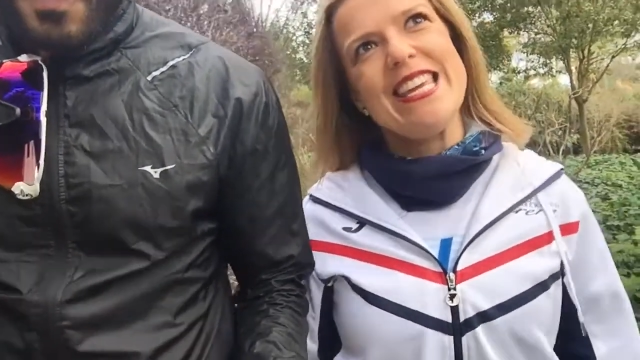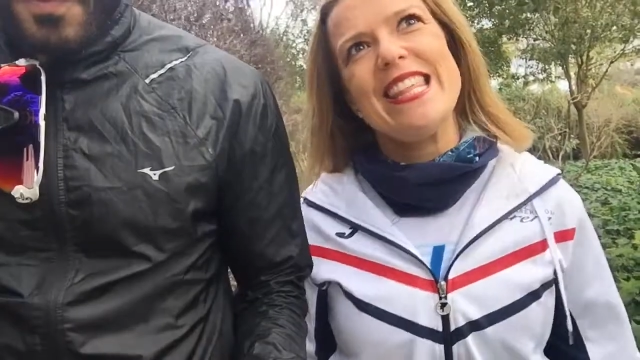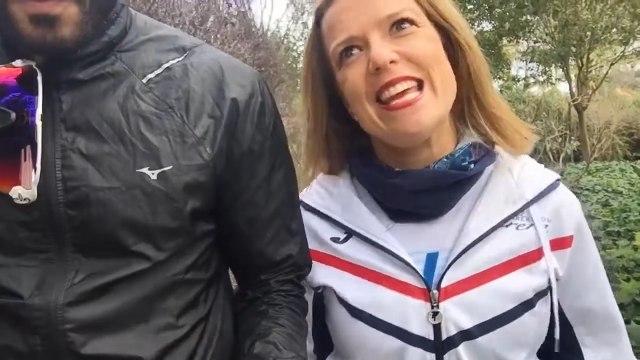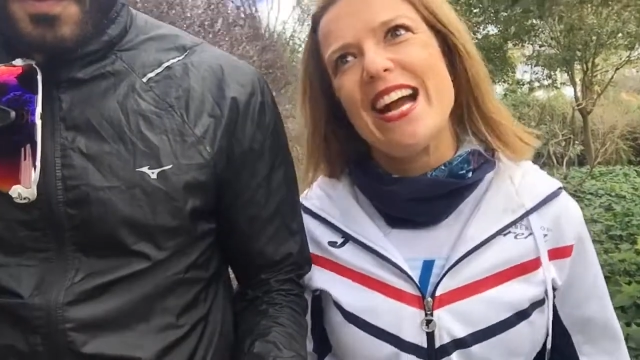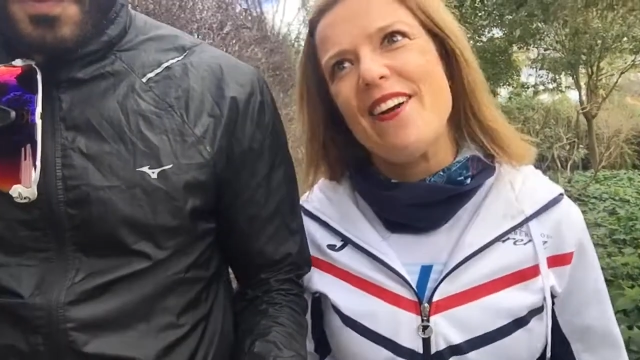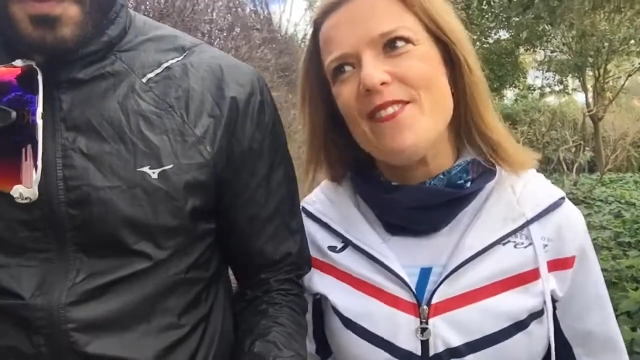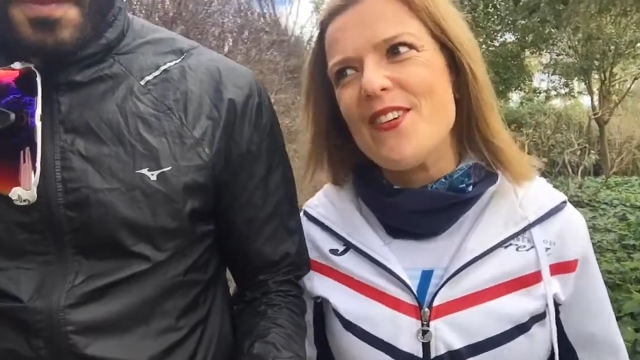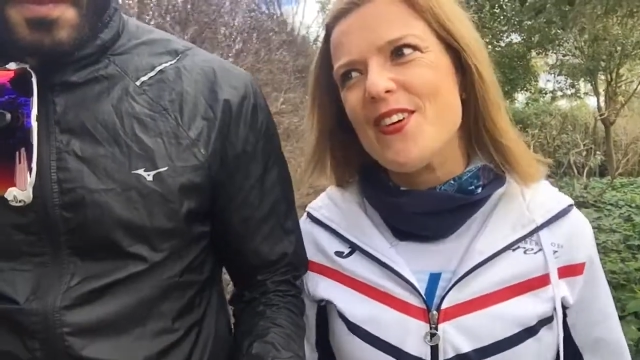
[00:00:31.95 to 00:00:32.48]

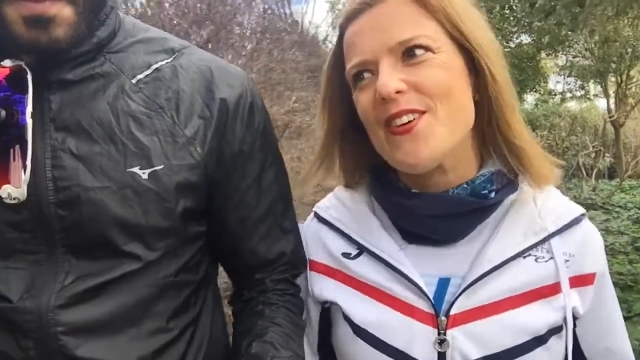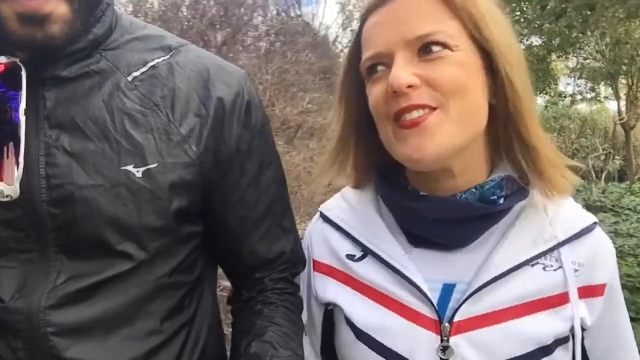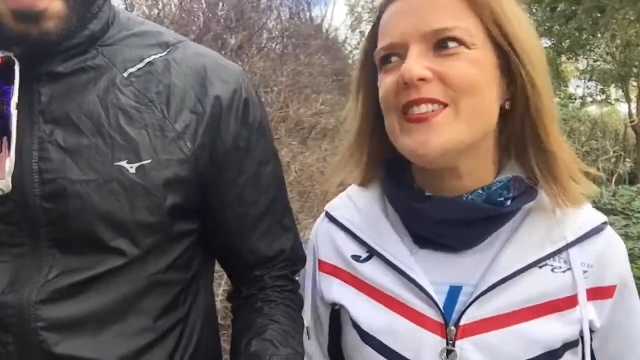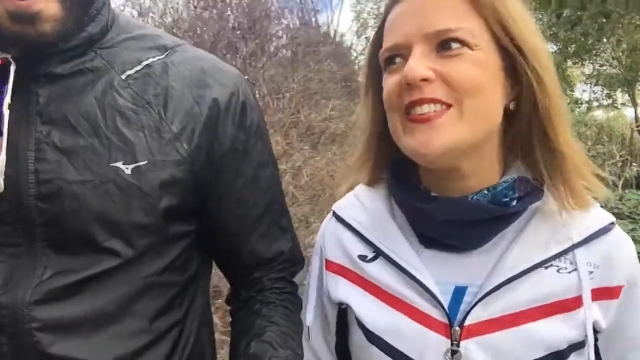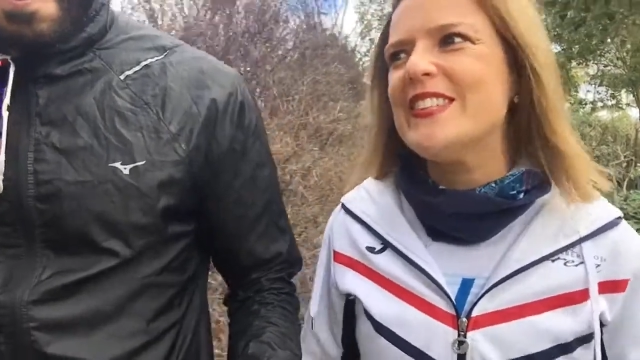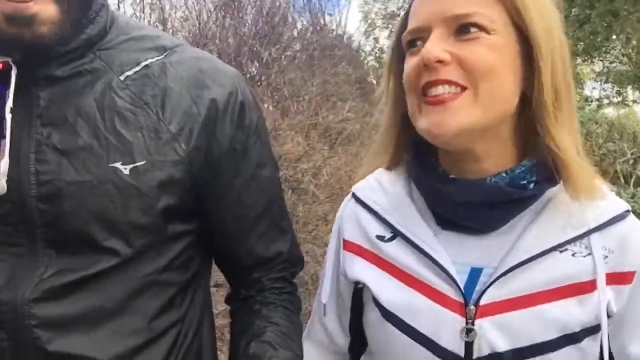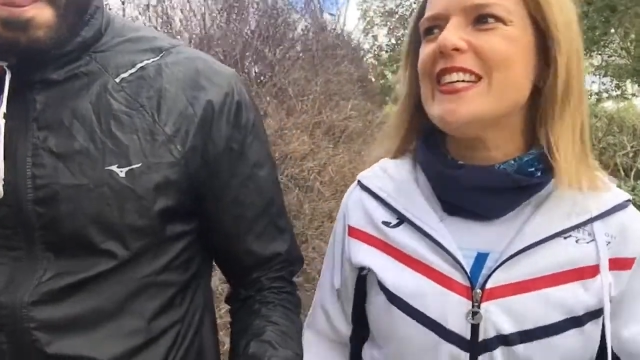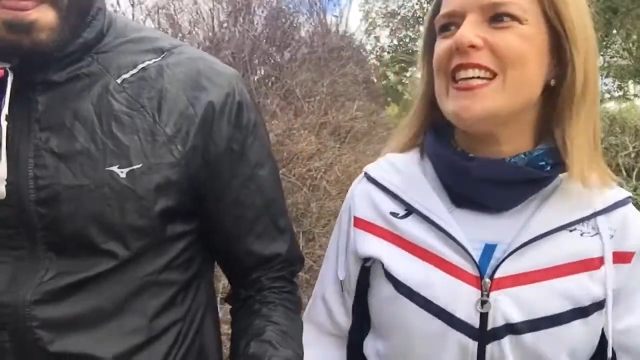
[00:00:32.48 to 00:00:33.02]
digamos,
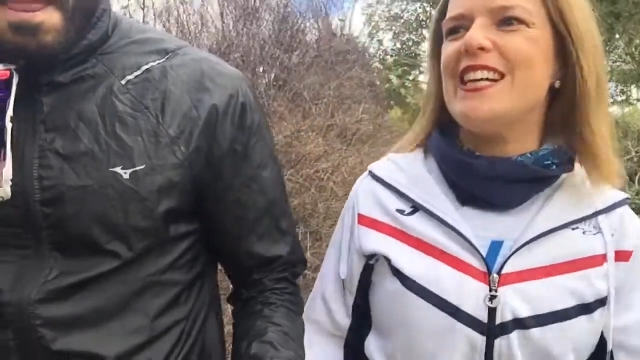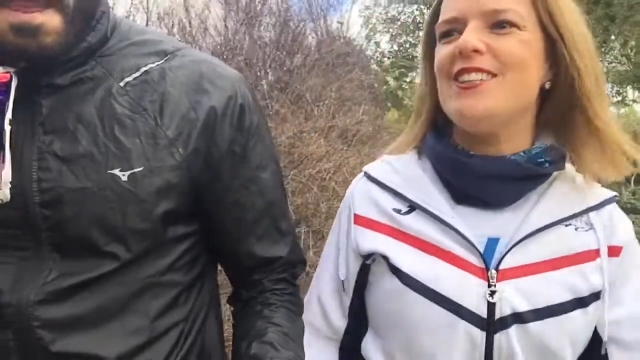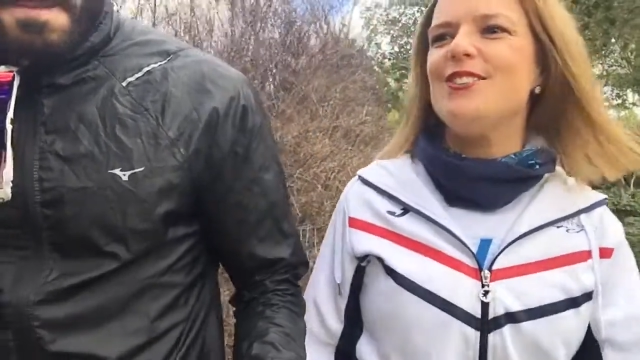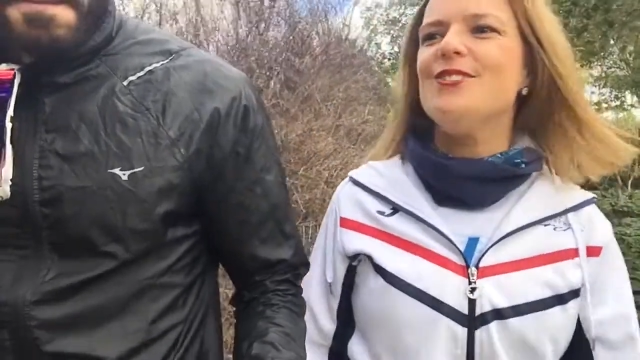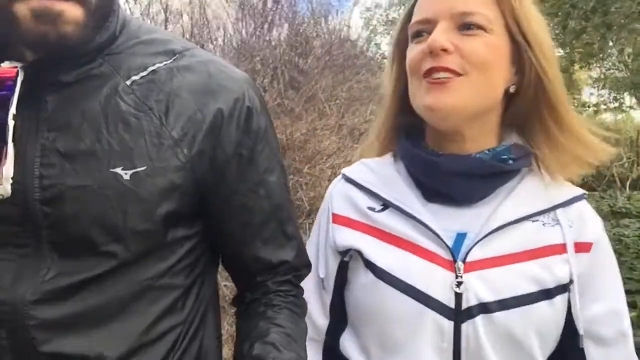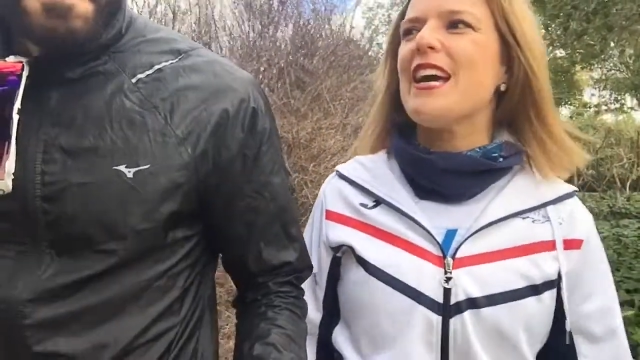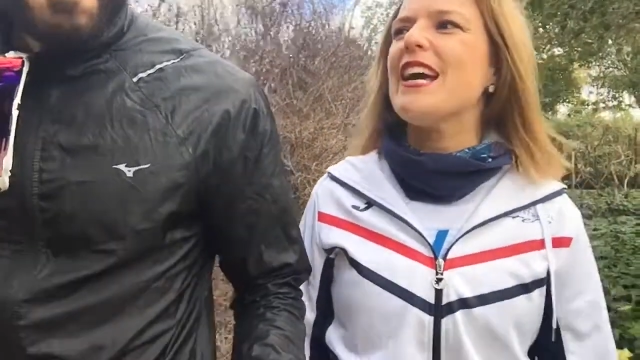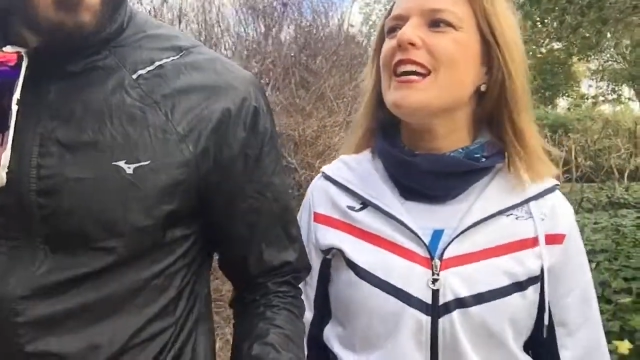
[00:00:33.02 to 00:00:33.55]
como a la
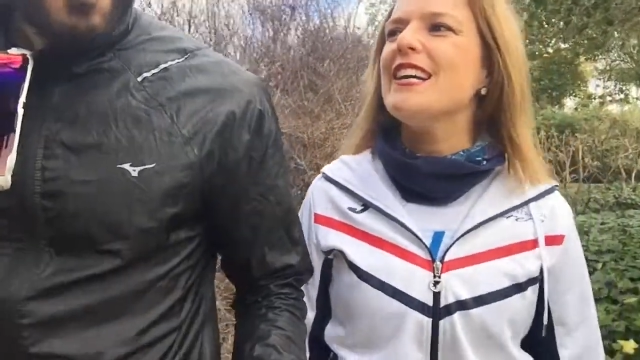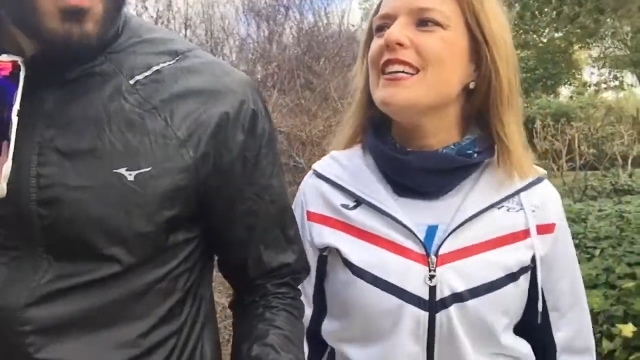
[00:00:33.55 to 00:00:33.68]
altura.